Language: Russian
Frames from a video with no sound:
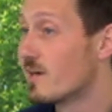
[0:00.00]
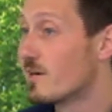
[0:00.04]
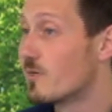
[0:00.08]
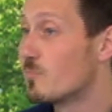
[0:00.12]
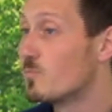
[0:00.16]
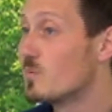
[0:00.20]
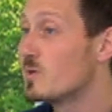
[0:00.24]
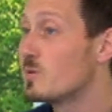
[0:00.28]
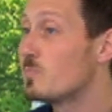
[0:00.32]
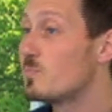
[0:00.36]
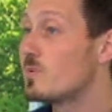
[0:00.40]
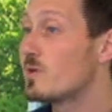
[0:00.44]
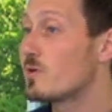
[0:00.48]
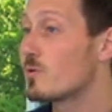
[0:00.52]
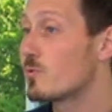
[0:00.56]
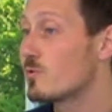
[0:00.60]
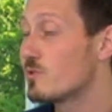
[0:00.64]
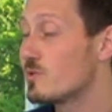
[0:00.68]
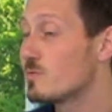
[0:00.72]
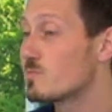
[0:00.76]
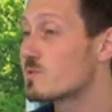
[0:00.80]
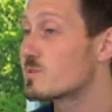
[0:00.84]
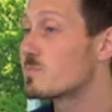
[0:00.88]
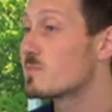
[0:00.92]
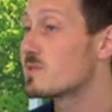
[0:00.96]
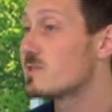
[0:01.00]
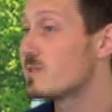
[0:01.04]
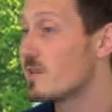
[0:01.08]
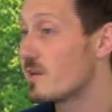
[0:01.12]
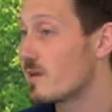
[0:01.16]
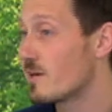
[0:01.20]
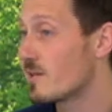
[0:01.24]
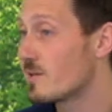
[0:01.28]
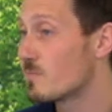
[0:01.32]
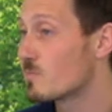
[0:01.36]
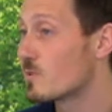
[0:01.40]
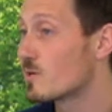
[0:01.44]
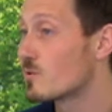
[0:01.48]
Мы приходим с
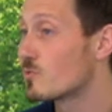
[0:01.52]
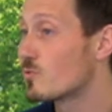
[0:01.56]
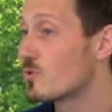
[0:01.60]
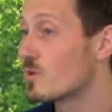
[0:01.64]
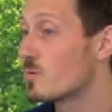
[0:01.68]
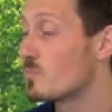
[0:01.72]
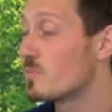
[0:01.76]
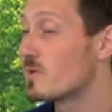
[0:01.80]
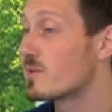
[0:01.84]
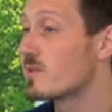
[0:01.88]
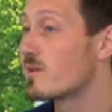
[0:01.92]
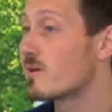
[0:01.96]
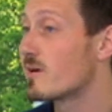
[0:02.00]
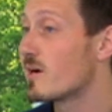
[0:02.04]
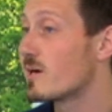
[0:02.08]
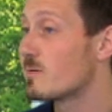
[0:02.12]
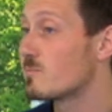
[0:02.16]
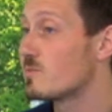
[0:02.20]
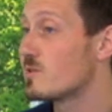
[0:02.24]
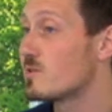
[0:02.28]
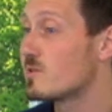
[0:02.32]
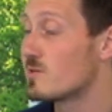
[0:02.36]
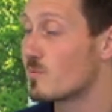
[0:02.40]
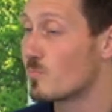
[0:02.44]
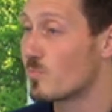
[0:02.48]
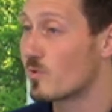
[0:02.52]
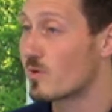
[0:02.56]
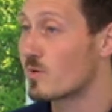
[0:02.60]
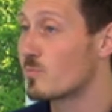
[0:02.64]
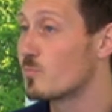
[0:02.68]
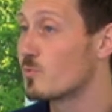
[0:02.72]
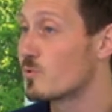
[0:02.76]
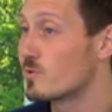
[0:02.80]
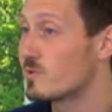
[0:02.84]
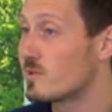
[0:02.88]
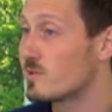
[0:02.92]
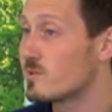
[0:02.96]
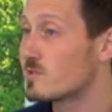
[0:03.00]
материалом, который предлагаем детям,
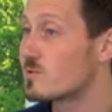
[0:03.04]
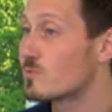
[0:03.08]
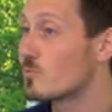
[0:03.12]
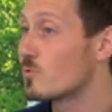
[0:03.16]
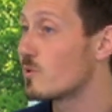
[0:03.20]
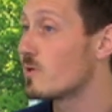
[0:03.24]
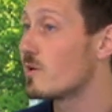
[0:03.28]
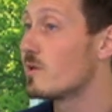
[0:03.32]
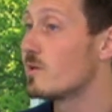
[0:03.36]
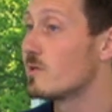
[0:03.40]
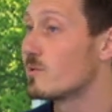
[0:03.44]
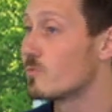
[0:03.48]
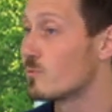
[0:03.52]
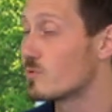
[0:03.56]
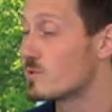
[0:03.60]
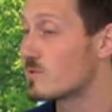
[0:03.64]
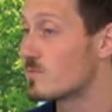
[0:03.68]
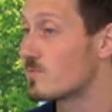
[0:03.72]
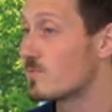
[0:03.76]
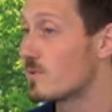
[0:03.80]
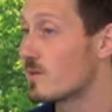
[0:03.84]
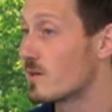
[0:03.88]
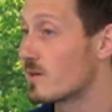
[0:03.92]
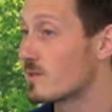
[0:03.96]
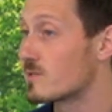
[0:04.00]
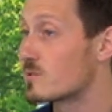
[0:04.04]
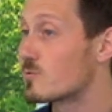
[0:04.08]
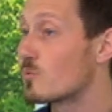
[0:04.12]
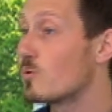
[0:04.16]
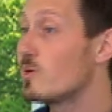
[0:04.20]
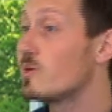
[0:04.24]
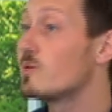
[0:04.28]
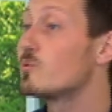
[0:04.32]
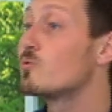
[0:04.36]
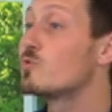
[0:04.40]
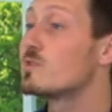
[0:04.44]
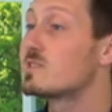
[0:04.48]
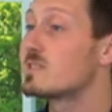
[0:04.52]
поработать с той или иной сферой, с той
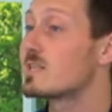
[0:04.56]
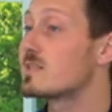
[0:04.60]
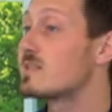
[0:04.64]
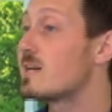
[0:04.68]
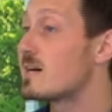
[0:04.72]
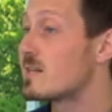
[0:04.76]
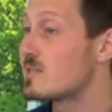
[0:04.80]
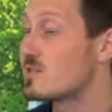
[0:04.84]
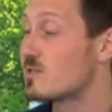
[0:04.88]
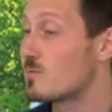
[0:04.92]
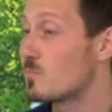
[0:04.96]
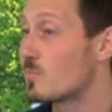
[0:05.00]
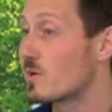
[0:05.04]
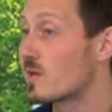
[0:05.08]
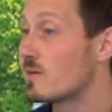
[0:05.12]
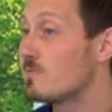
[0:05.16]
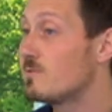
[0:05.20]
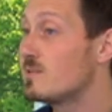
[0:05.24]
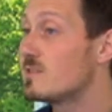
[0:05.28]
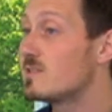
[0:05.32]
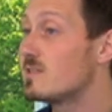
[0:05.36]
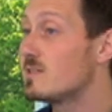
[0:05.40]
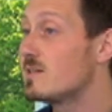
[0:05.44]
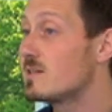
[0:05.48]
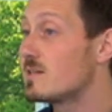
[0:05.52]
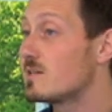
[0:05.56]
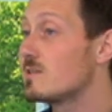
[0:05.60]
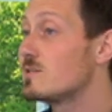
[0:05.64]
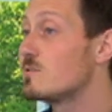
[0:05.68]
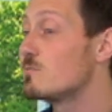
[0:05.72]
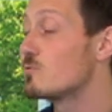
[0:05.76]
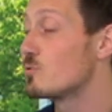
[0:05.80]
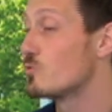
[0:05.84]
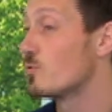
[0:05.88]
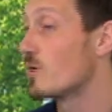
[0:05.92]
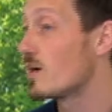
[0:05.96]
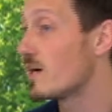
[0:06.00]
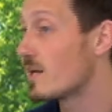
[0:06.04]
или иной задачей, проявить их
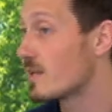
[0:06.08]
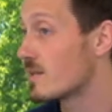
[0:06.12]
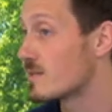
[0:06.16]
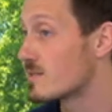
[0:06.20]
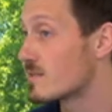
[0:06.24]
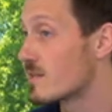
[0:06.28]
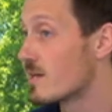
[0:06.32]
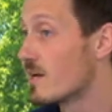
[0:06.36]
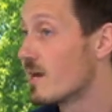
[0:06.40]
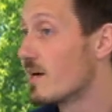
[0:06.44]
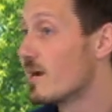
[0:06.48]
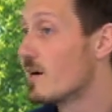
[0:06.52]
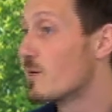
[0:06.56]
индивидуальность,